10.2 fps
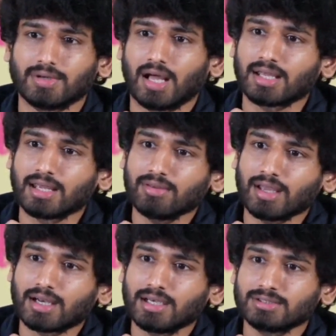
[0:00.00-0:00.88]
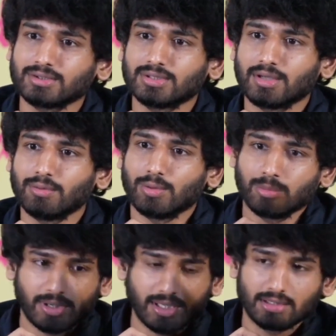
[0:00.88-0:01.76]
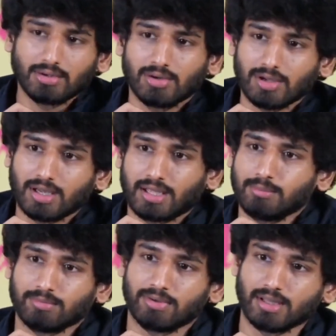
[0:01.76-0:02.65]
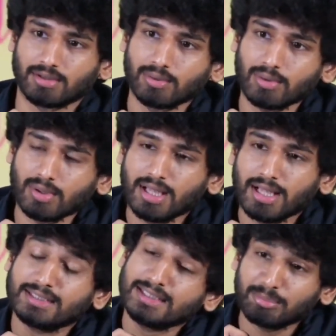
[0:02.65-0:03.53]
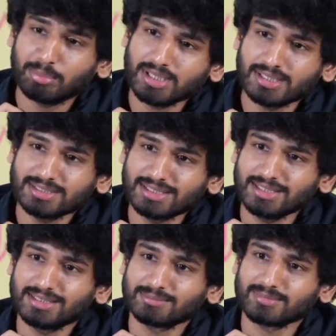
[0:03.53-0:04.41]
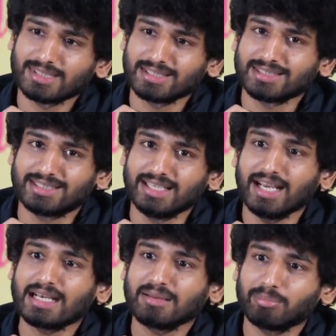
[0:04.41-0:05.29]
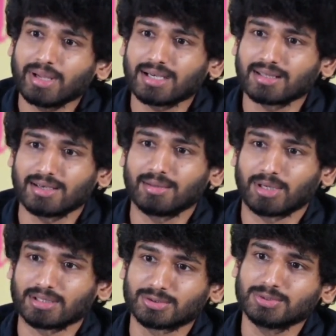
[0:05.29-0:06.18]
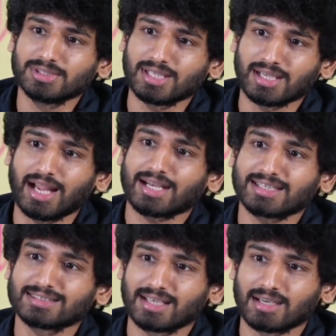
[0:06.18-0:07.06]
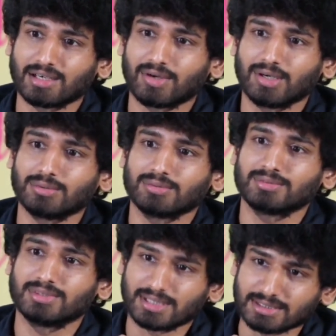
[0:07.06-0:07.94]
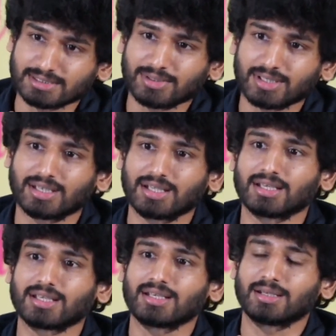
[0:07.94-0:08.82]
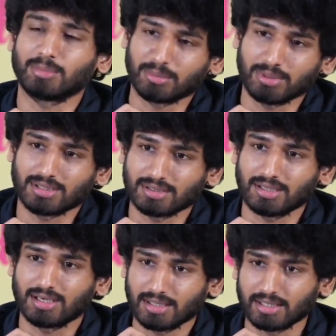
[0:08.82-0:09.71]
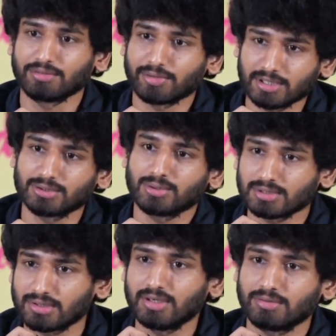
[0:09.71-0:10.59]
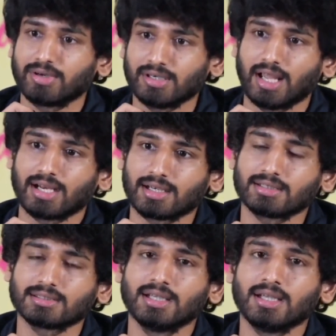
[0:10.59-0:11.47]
నాకేమి ఎక్కడి నుంచో దేవుడు ఊడిపడి ఇదిగో అని ఏమి ఇవ్వలేదు చిన్నప్పటి నుంచి థియేటర్ ఇంపాక్ట్ అదండి మనం చూసిన యాక్టర్స్ అలాంటి వాళ్ళు చిరంజీవి గారు కానీ బ్రహ్మానందం గారు కానీ డిఫరెంట్ జోనర్స్లో డిఫరెంట్ యాక్టర్స్